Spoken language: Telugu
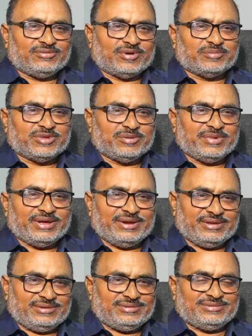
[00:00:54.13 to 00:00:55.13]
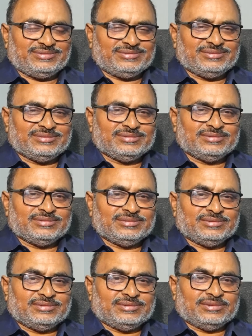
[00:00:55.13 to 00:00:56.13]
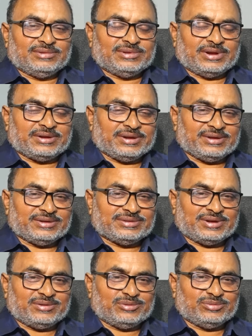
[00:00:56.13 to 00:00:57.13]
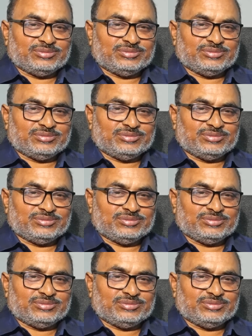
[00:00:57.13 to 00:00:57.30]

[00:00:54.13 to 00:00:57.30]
ఫ్రమ్ ది బిగినింగ్ అంటే తను